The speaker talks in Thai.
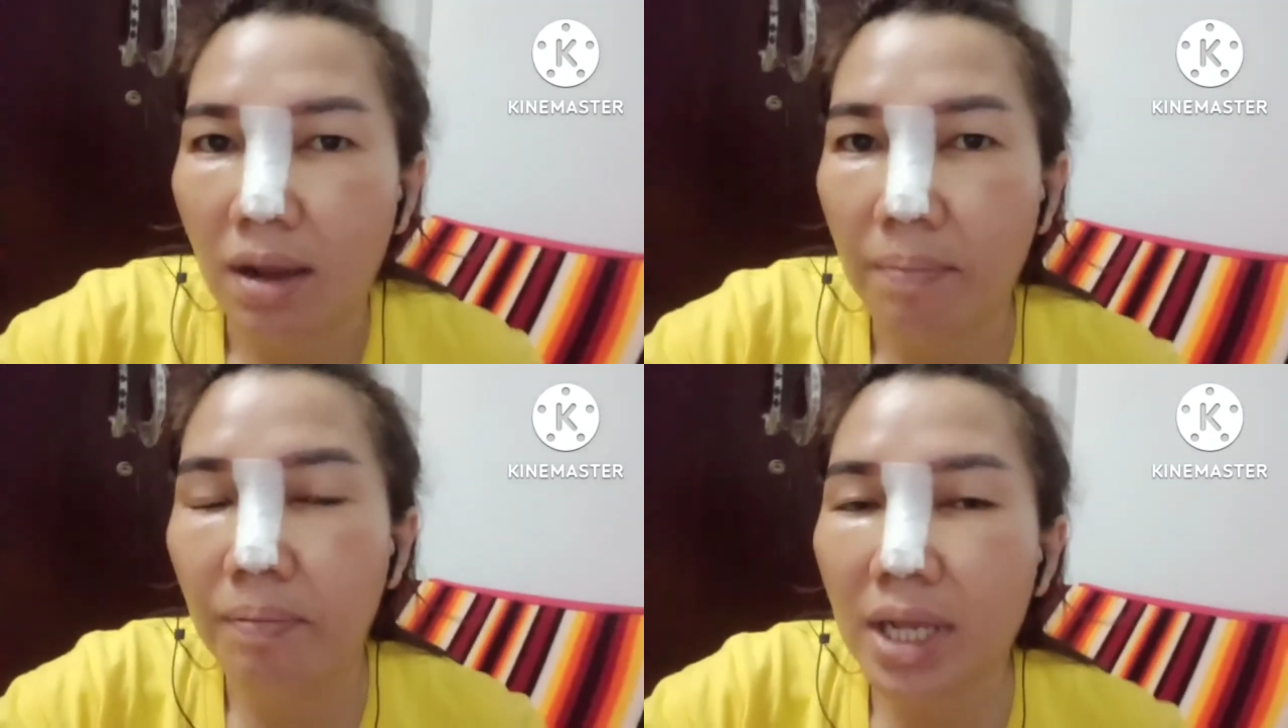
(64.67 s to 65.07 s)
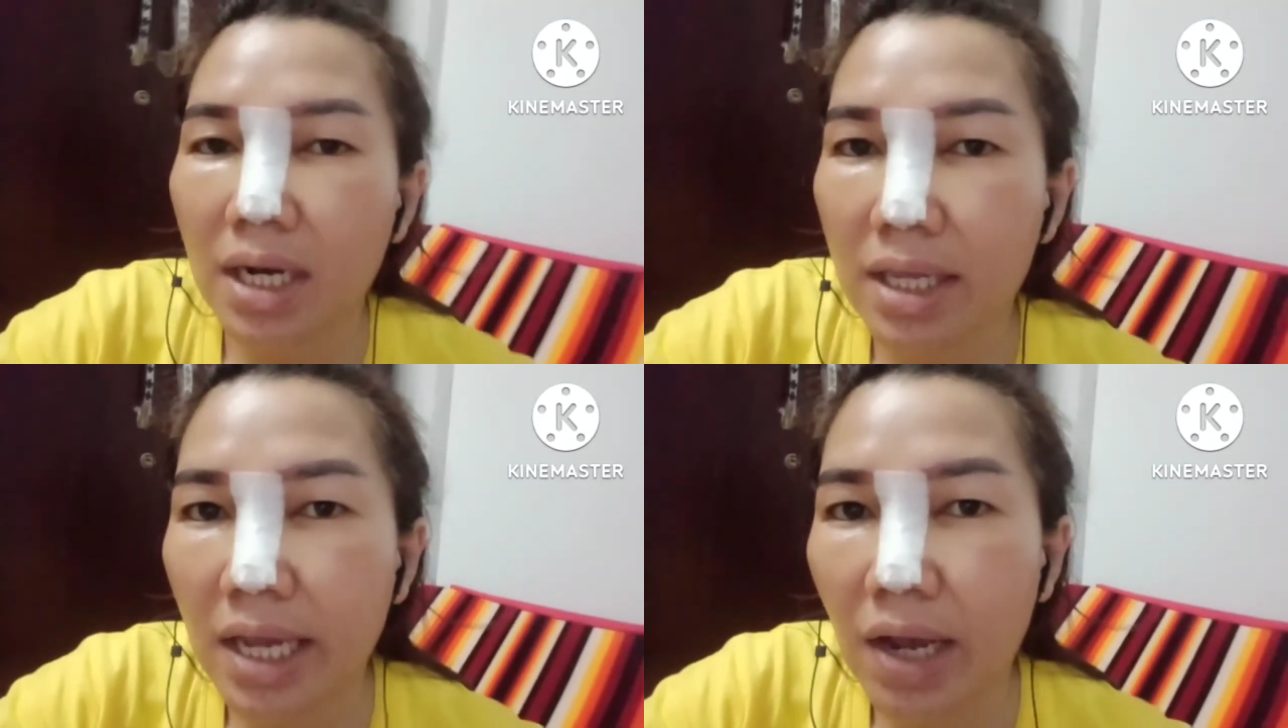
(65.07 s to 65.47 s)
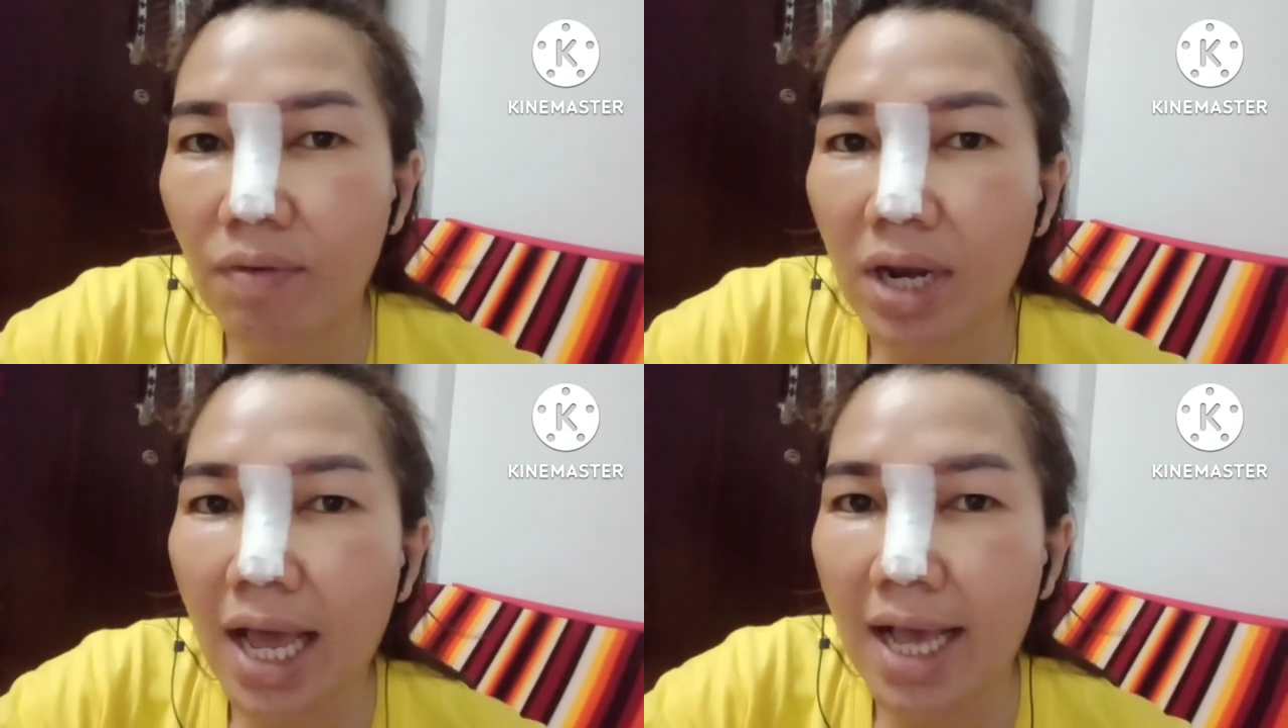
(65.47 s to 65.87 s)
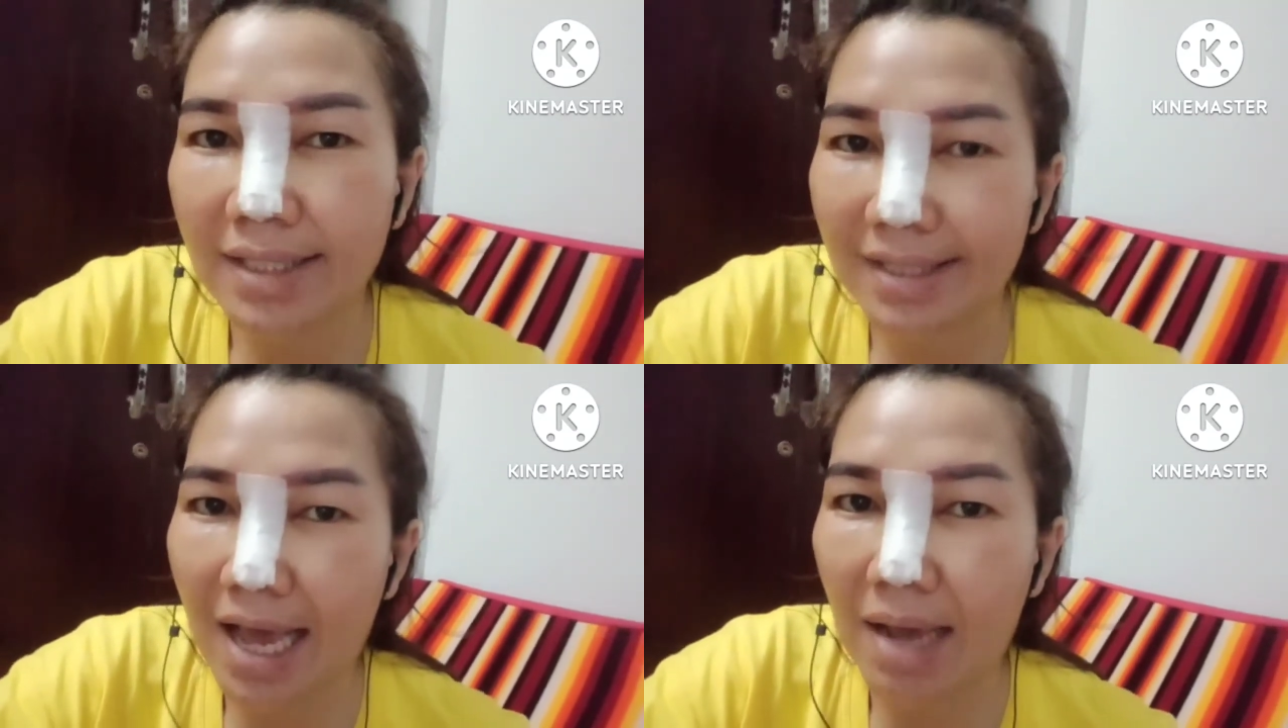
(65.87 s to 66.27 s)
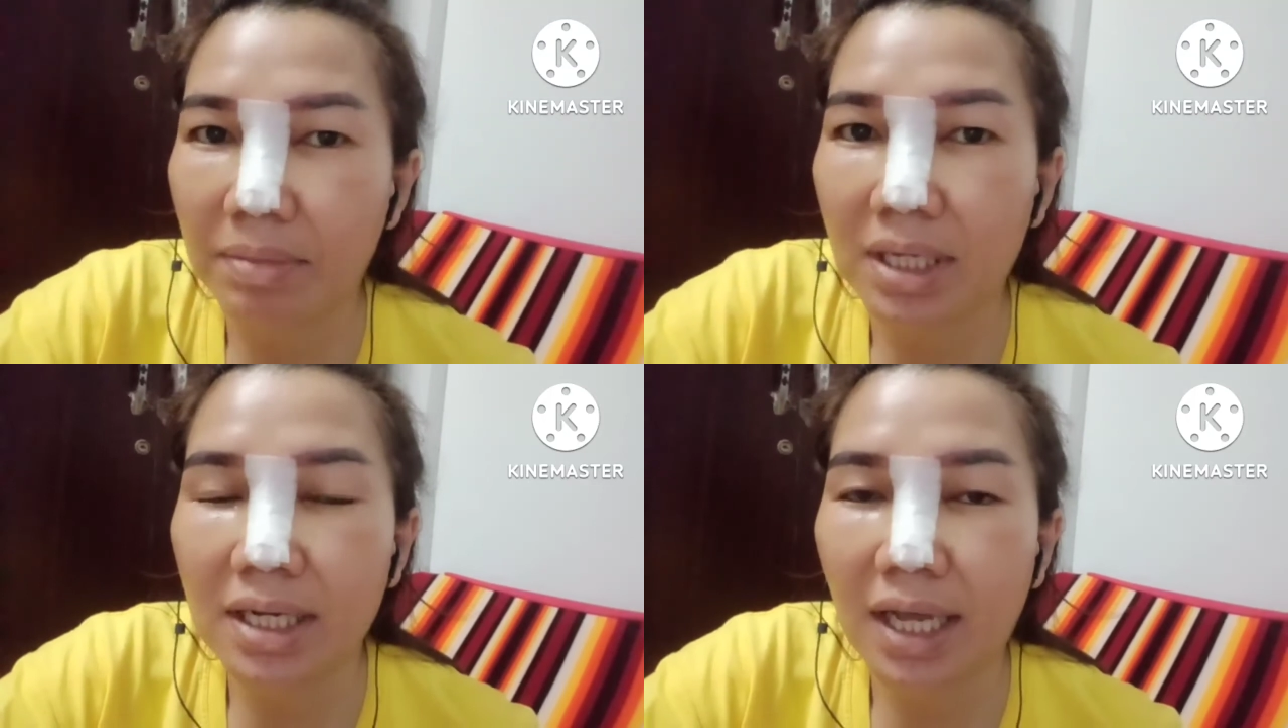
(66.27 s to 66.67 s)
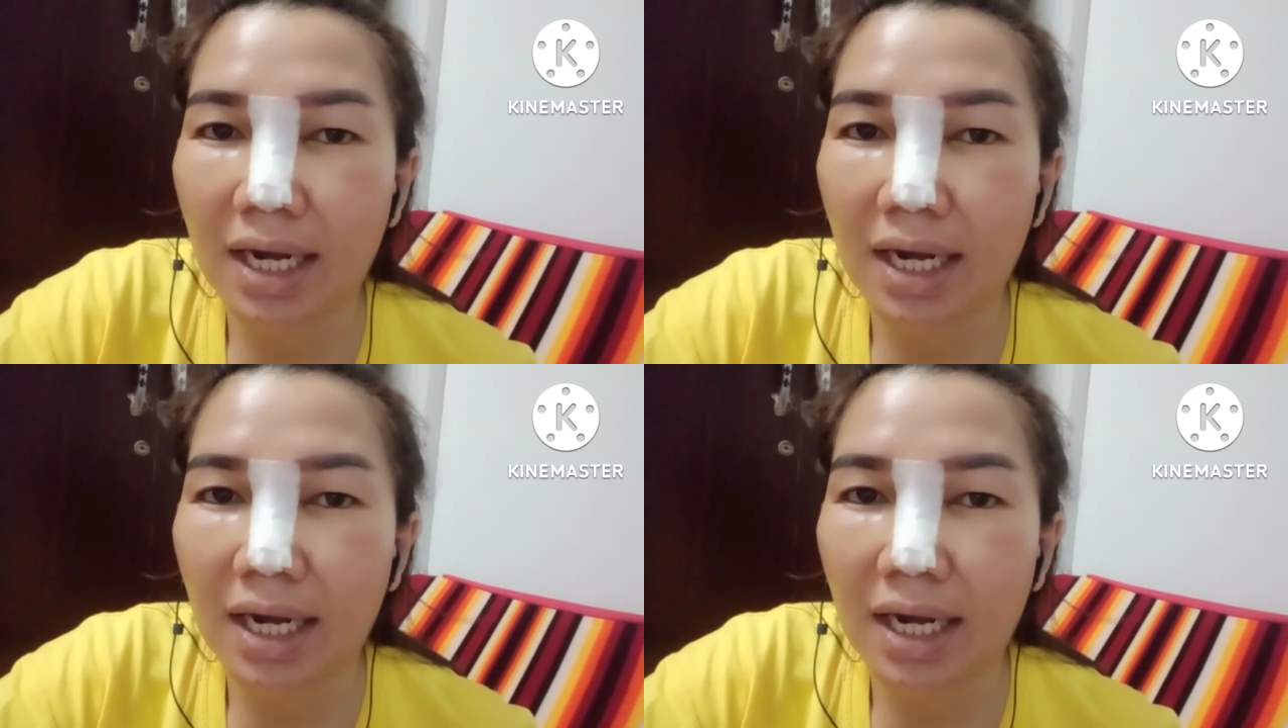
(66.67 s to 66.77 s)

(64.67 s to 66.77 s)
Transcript: เป็นระยะเวลา 3 เดือน